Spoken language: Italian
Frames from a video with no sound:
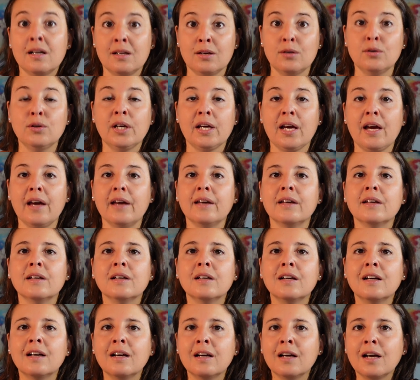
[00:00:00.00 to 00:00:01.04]
Ok,
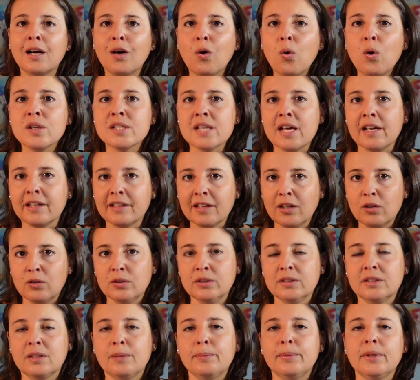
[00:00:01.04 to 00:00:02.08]
cos'è che
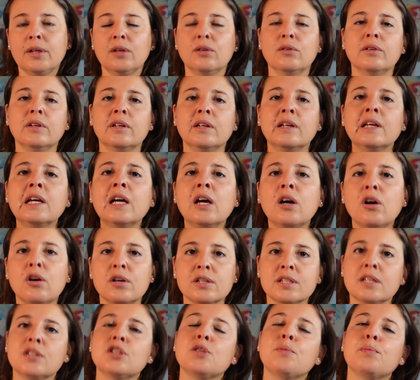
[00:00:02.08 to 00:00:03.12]
conta per noi in
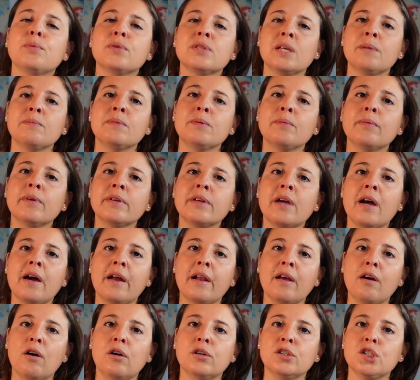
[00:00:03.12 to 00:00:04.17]
cosa ci possiamo
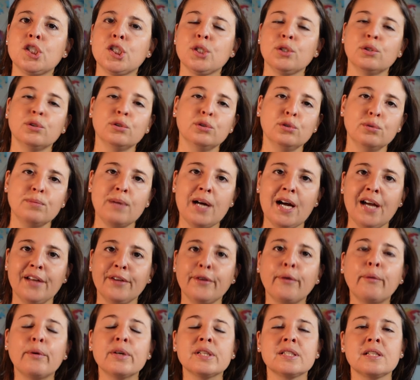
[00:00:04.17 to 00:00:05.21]
impegnare oggi o
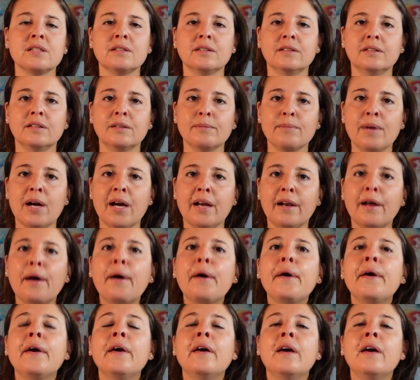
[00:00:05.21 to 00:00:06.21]
domani o questa settimana